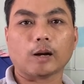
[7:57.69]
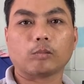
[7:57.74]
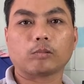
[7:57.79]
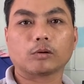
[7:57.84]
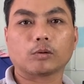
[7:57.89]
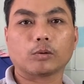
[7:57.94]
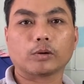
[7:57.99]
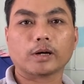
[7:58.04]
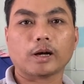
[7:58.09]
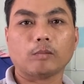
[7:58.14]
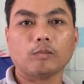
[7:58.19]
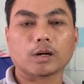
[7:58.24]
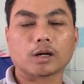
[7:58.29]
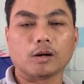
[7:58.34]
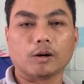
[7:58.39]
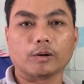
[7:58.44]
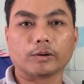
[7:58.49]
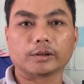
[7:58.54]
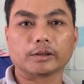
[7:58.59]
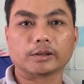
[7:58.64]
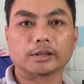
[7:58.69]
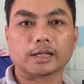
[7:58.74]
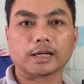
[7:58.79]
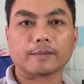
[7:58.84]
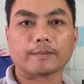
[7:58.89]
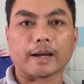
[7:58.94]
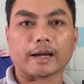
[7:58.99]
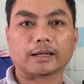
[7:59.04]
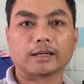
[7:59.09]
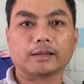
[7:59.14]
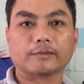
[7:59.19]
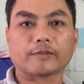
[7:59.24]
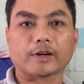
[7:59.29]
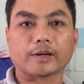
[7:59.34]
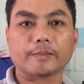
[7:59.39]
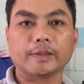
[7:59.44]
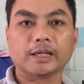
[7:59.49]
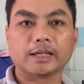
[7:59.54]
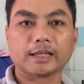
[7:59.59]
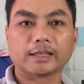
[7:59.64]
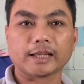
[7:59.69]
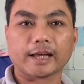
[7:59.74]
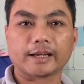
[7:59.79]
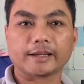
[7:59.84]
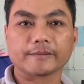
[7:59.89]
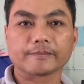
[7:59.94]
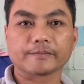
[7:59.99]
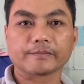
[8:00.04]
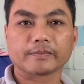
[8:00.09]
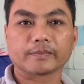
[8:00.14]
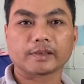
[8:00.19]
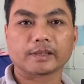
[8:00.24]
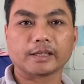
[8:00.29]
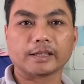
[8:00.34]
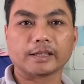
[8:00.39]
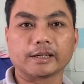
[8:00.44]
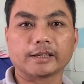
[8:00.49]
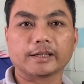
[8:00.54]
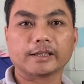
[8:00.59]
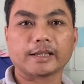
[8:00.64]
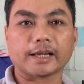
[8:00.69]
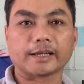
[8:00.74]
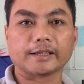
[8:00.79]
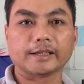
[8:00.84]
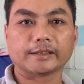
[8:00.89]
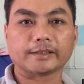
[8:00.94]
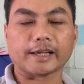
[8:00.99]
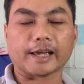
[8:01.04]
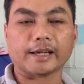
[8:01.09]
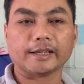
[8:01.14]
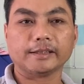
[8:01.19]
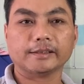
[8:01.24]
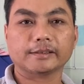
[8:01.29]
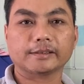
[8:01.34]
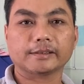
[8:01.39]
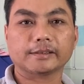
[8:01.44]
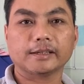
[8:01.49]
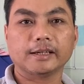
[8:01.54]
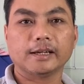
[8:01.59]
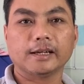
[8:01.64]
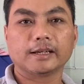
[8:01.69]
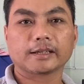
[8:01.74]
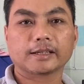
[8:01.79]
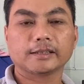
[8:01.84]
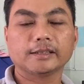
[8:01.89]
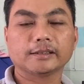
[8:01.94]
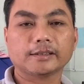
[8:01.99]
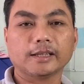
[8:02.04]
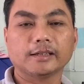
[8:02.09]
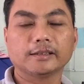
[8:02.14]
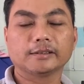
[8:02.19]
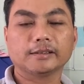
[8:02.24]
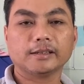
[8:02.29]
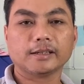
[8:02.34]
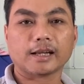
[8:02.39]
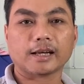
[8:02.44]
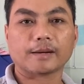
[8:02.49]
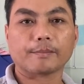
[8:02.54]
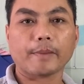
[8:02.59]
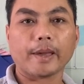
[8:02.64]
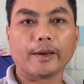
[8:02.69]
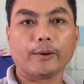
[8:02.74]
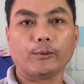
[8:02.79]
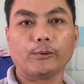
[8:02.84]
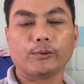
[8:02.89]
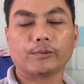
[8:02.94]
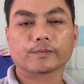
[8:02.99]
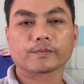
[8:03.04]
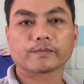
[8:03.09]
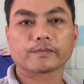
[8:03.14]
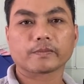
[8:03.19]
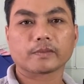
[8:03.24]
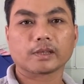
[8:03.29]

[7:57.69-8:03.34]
nhông của cái ống bực hồi thì các bạn nó phải biết cách thay thì những cái này đơn giản cái thứ tư đó là beo